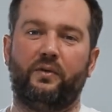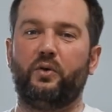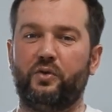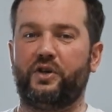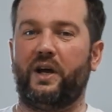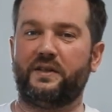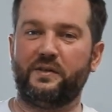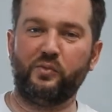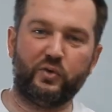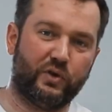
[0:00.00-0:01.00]

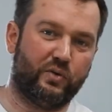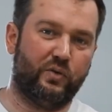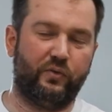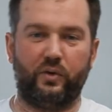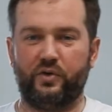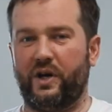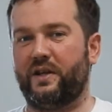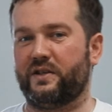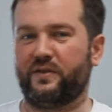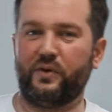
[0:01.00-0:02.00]
Включаете музыку,
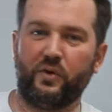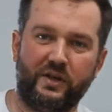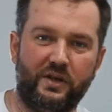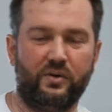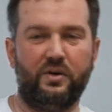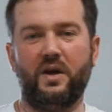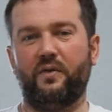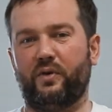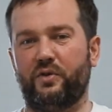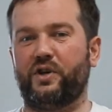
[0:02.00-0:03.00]
включаете свою книгу,
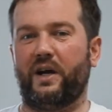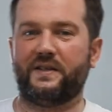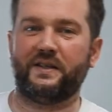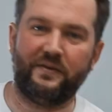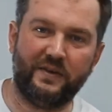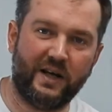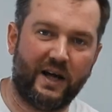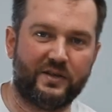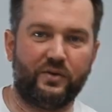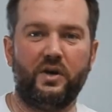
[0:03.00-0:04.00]
включаете
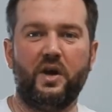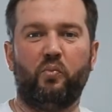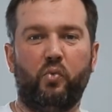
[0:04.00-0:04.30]
навигацию,